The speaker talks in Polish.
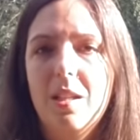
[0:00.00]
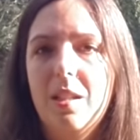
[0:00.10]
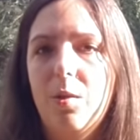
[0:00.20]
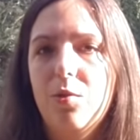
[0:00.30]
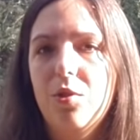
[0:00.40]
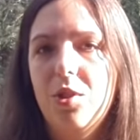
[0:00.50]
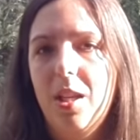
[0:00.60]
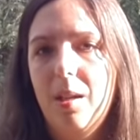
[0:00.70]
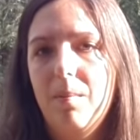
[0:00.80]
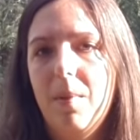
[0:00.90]

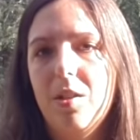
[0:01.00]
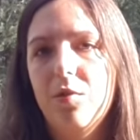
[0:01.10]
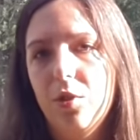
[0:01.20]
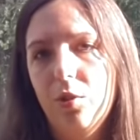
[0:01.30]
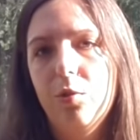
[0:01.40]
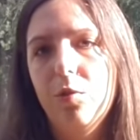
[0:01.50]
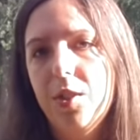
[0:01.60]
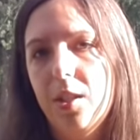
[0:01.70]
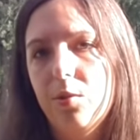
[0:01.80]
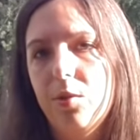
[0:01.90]
nauczycielem, masz w środku, w
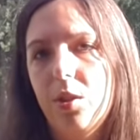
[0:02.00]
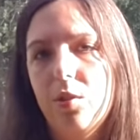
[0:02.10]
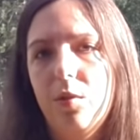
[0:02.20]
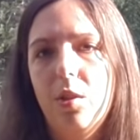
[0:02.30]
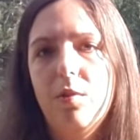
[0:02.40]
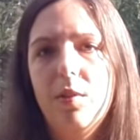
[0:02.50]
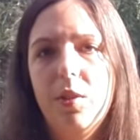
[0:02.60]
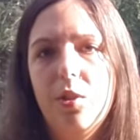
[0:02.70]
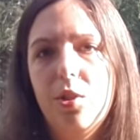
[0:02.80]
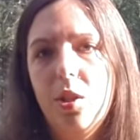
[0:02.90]
sercu tego swojego
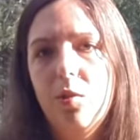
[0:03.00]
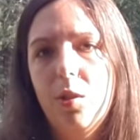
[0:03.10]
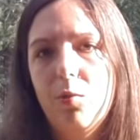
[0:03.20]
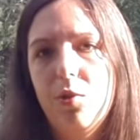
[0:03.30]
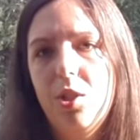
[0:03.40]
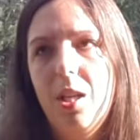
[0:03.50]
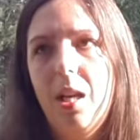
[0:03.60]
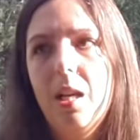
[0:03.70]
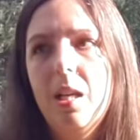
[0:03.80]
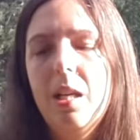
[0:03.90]
wewnętrznego nauczyciela